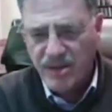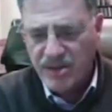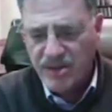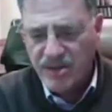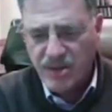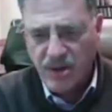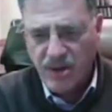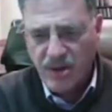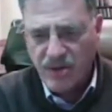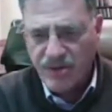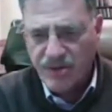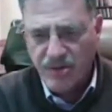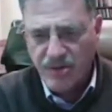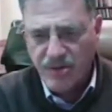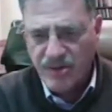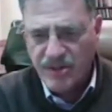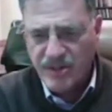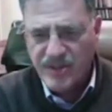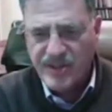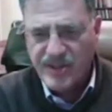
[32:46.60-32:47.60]
我
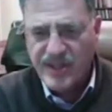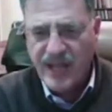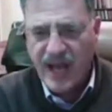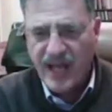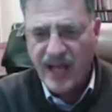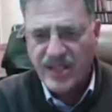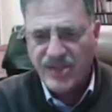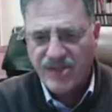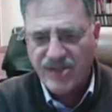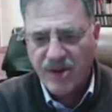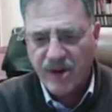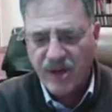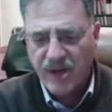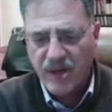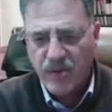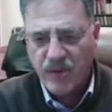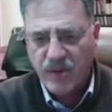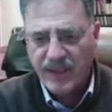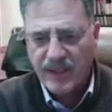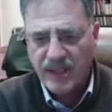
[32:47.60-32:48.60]
想，
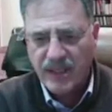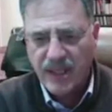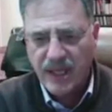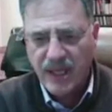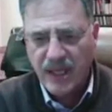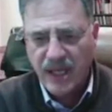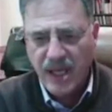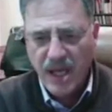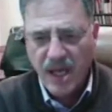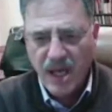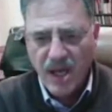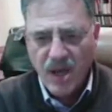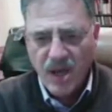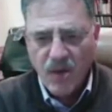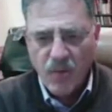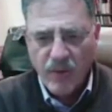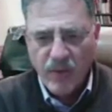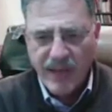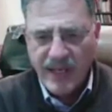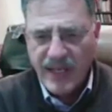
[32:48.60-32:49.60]
我
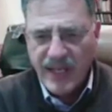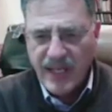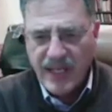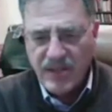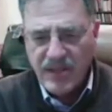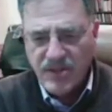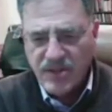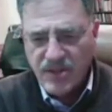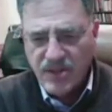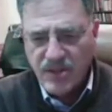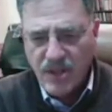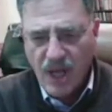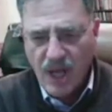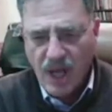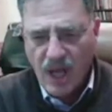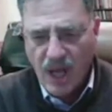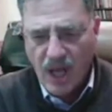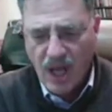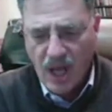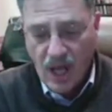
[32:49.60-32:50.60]
应该
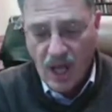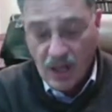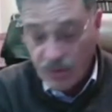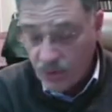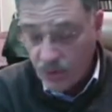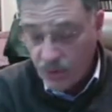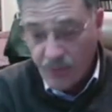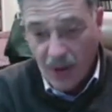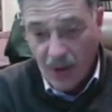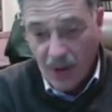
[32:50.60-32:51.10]
很快